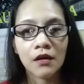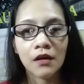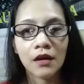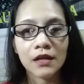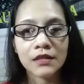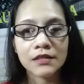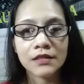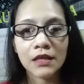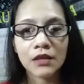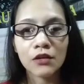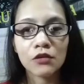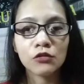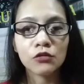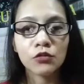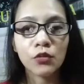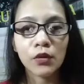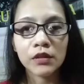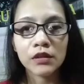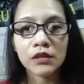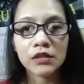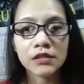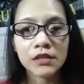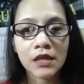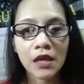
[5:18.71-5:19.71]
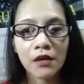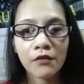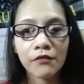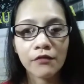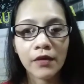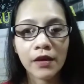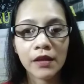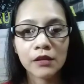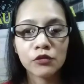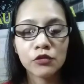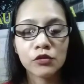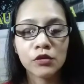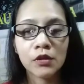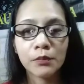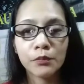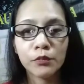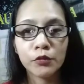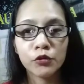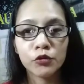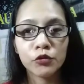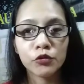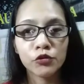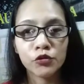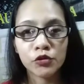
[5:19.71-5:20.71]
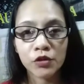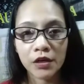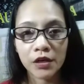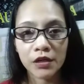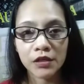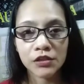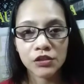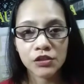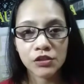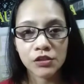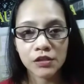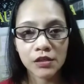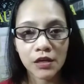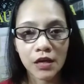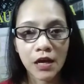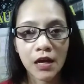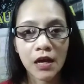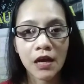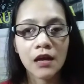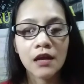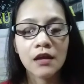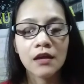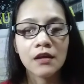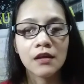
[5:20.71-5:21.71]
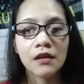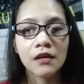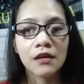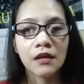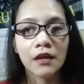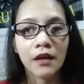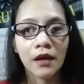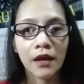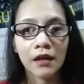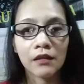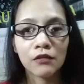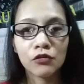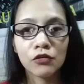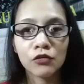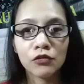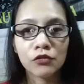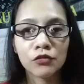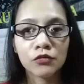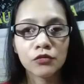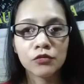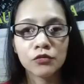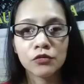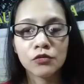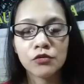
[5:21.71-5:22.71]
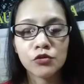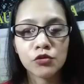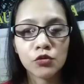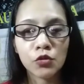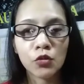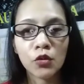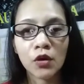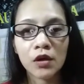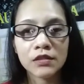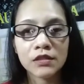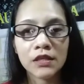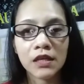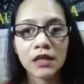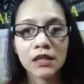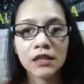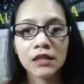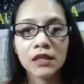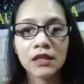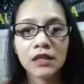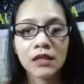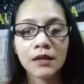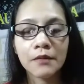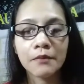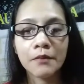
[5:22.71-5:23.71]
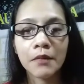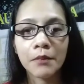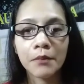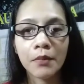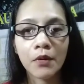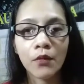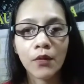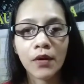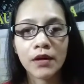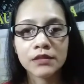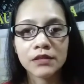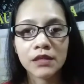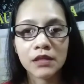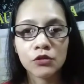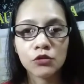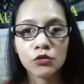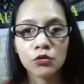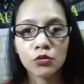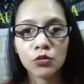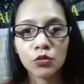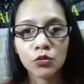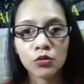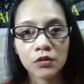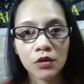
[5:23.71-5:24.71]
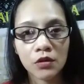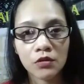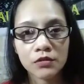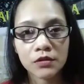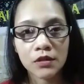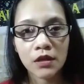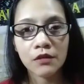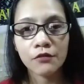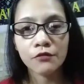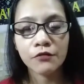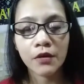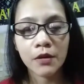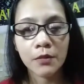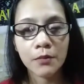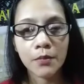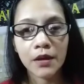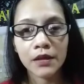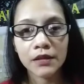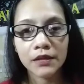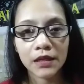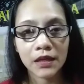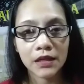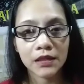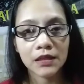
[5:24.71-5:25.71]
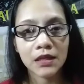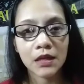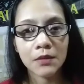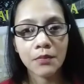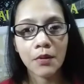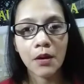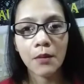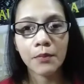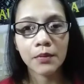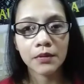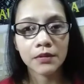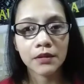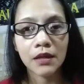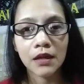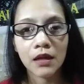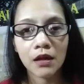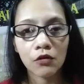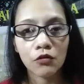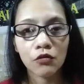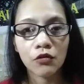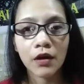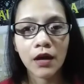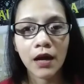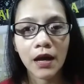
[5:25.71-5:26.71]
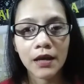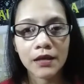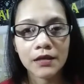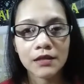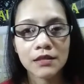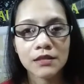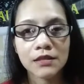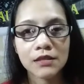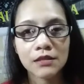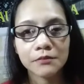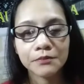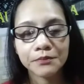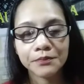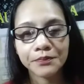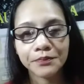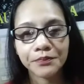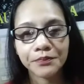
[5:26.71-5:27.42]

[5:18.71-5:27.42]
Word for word: Kasi yung 27, yun na po yung charge niya. And yung gusto ko kasi hindi na mabawasan yung 2,500 na ipapadala ko, guys